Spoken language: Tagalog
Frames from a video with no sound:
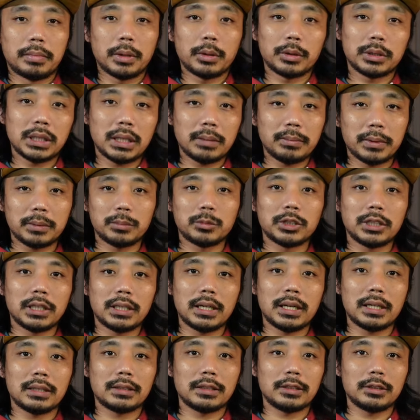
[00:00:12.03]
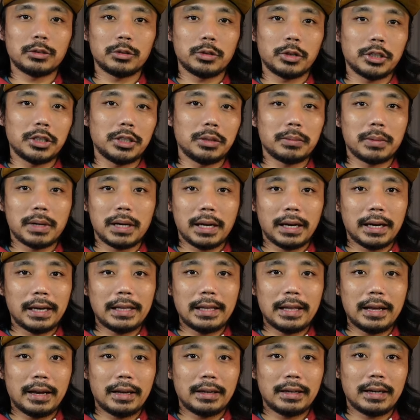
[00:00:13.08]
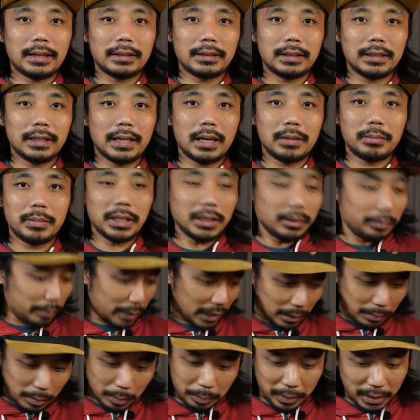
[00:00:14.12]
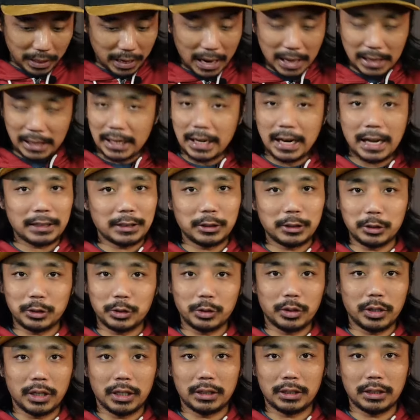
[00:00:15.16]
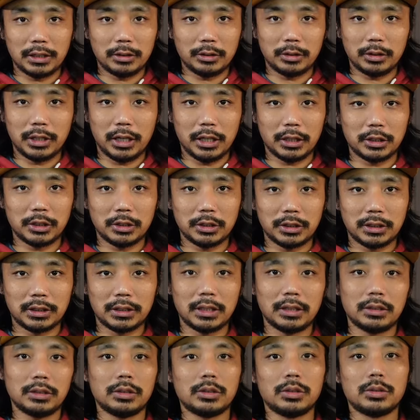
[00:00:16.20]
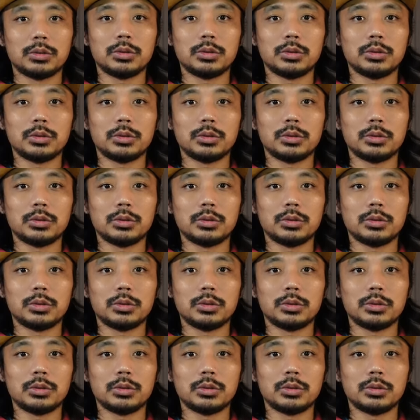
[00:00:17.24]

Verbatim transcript: Pag-usapan muna natin kung anong mga kailangan natin gamit para mapagana natin tong ating connections na to.